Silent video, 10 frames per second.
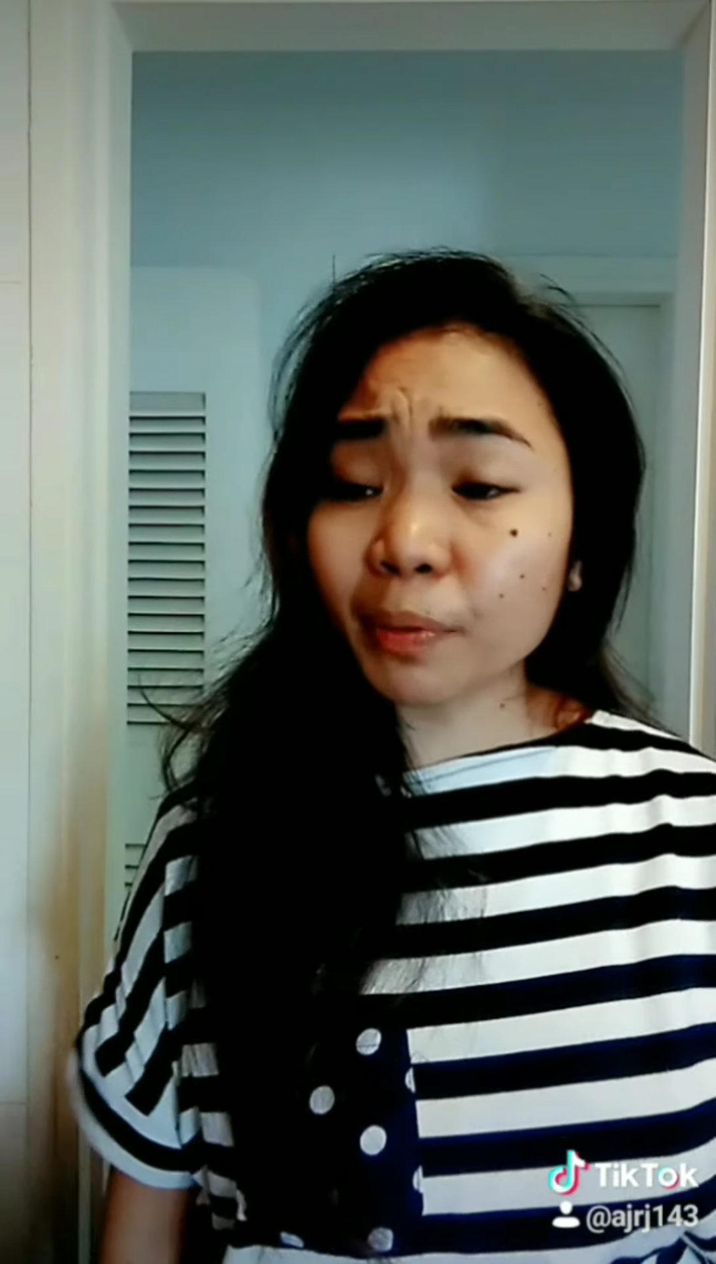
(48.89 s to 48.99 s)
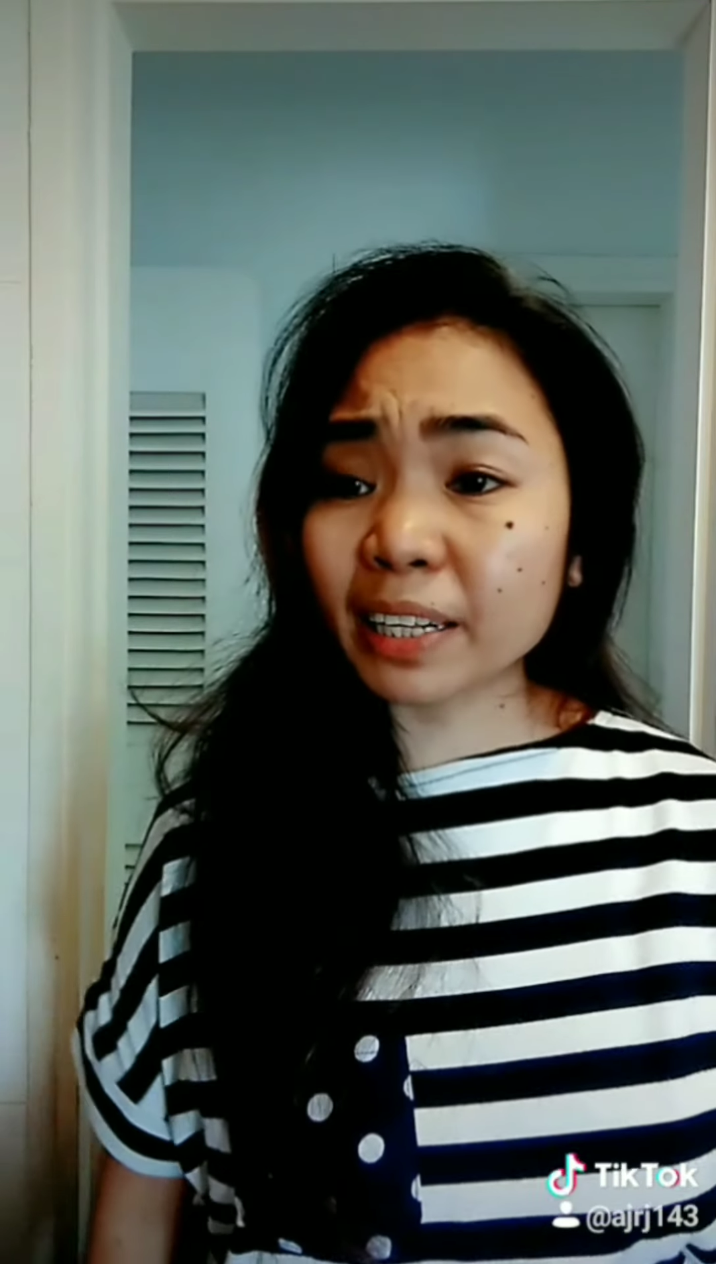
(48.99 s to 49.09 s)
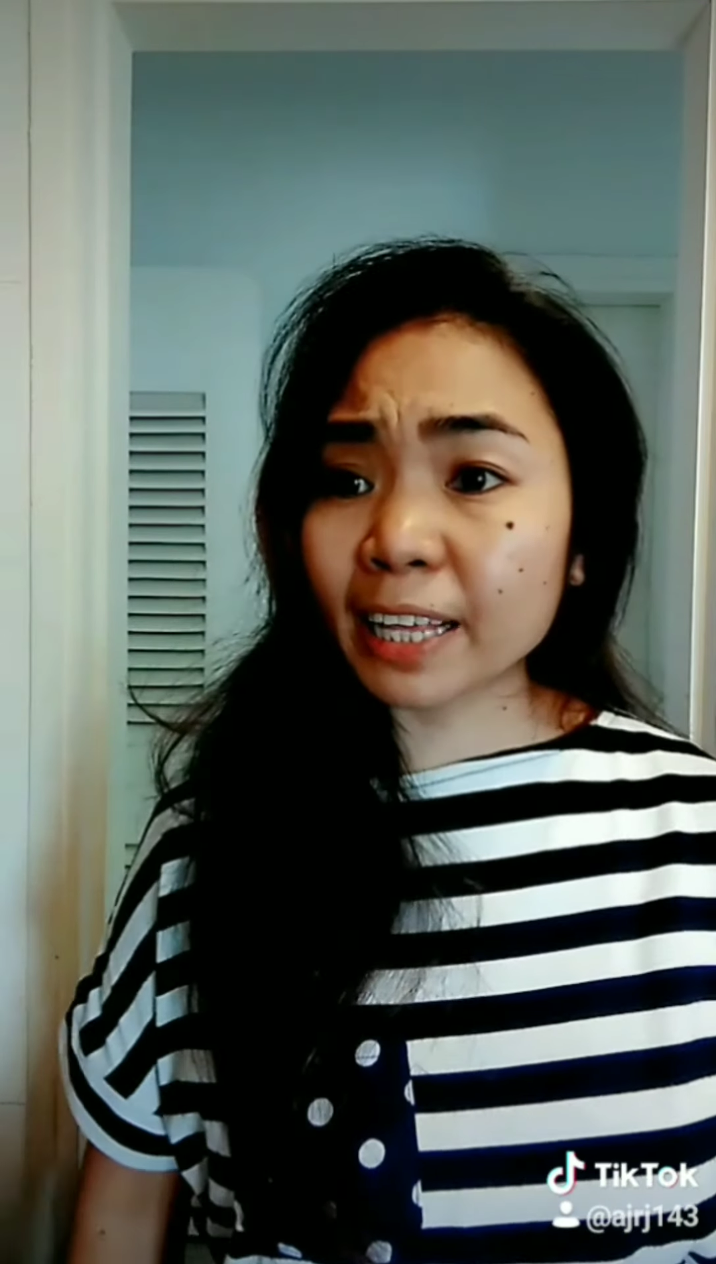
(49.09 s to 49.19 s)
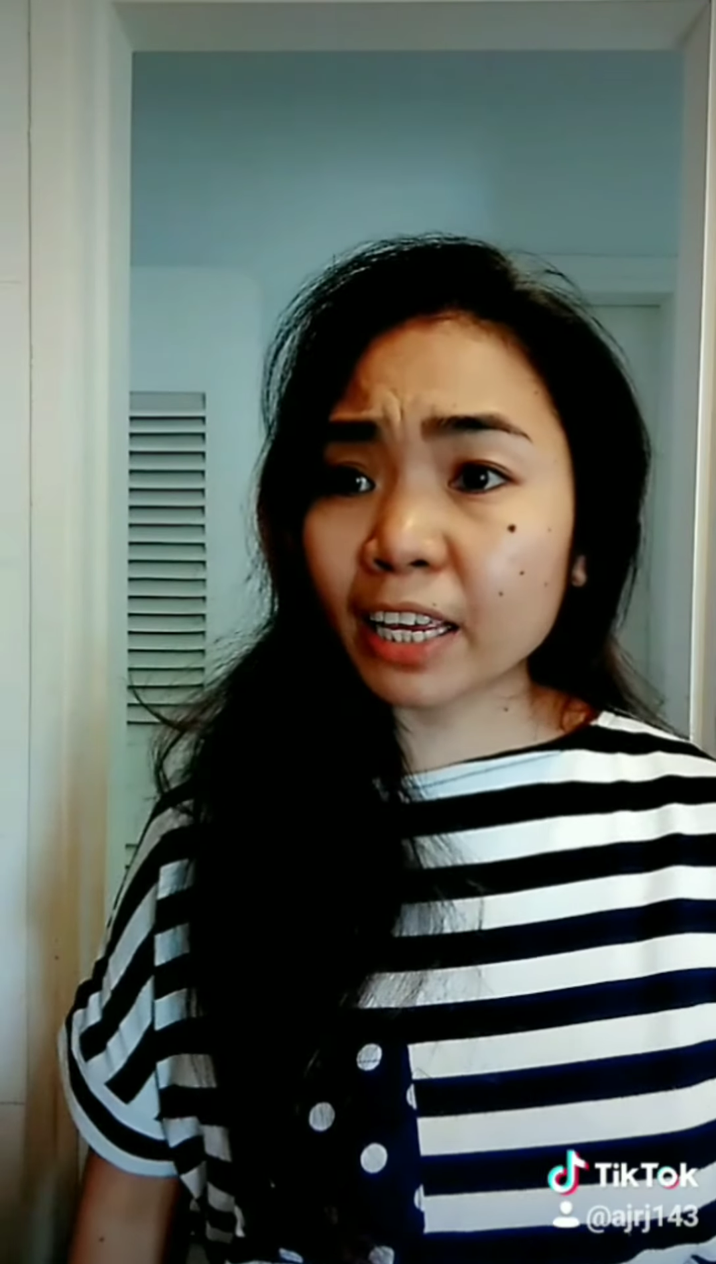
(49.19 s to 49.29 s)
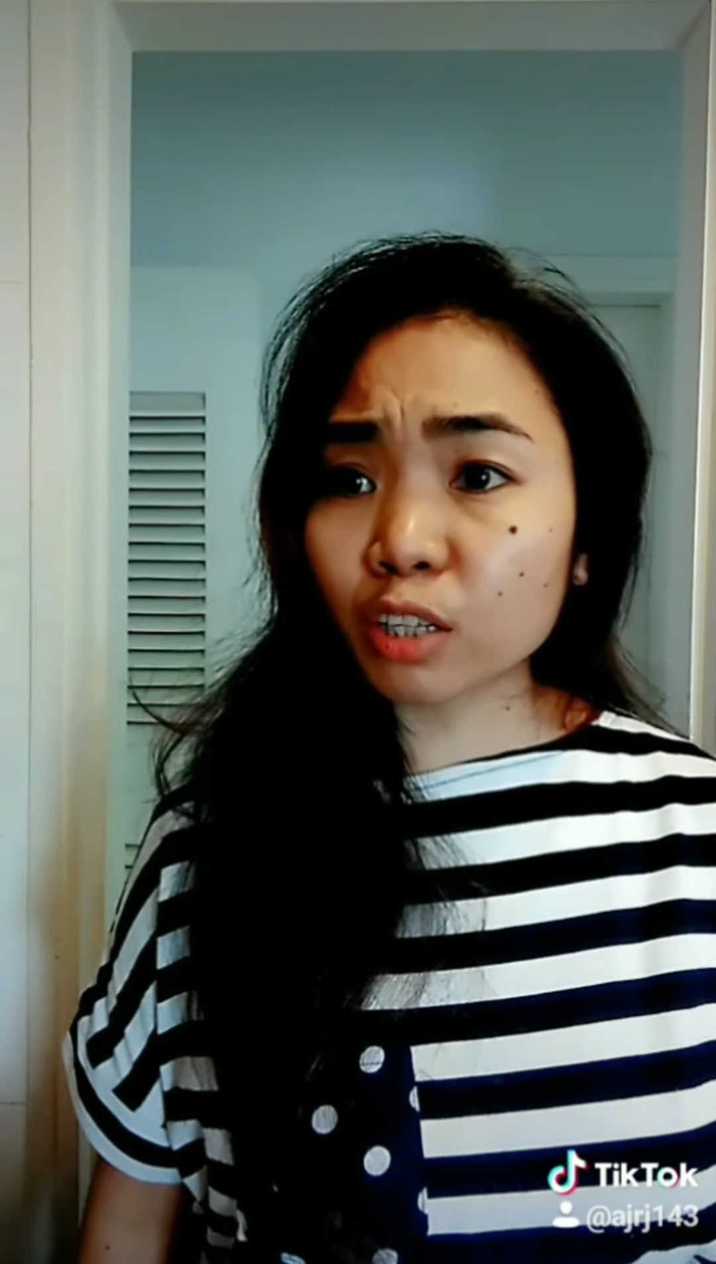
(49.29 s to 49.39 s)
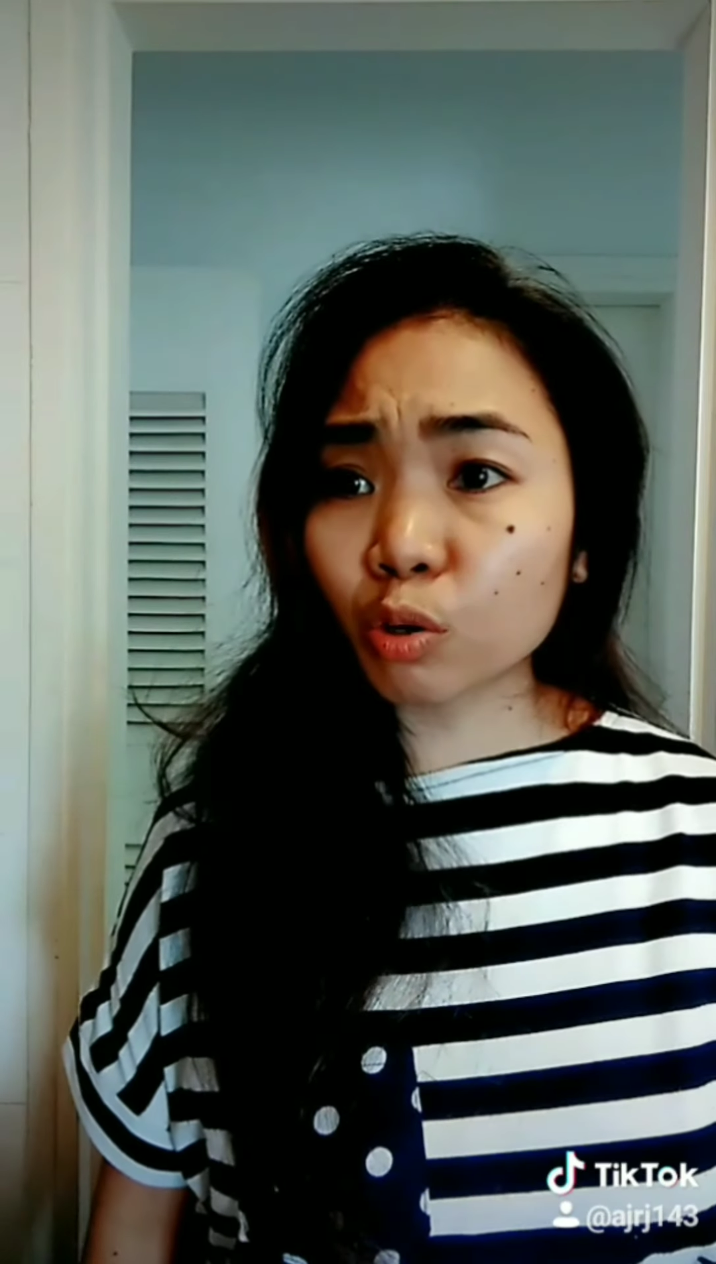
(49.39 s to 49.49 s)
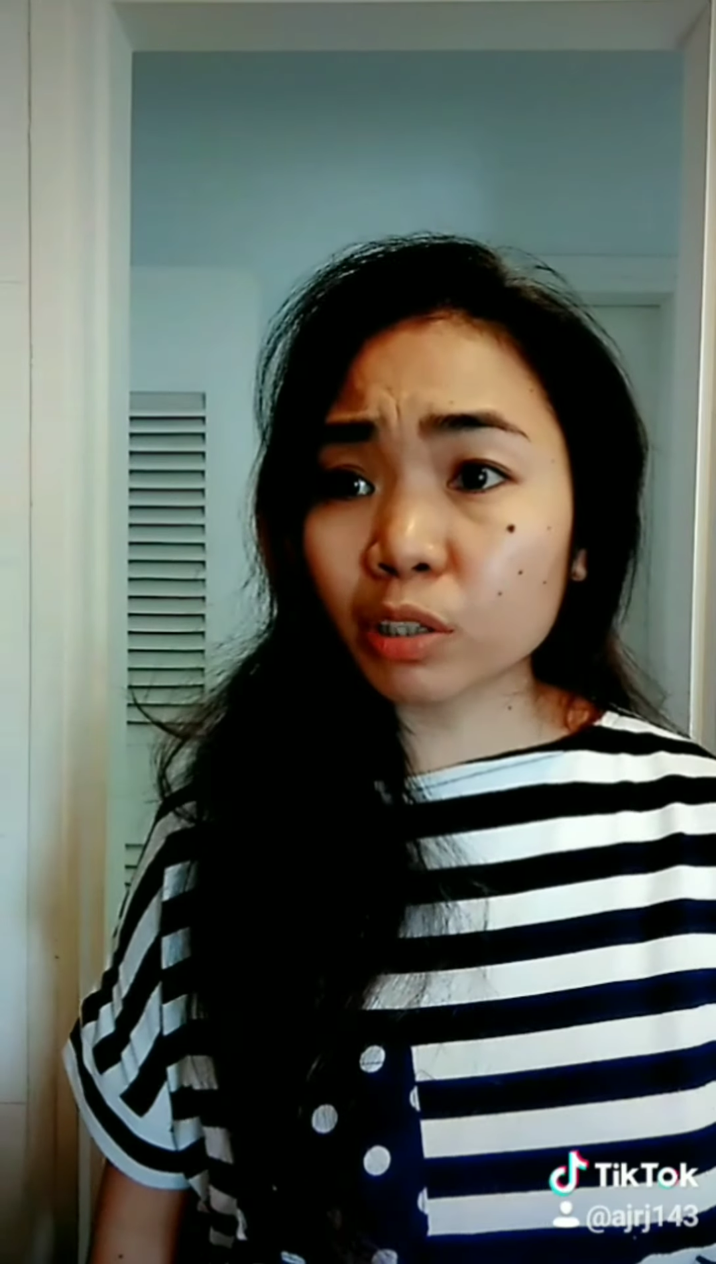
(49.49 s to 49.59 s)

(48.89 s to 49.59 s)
bang idea to?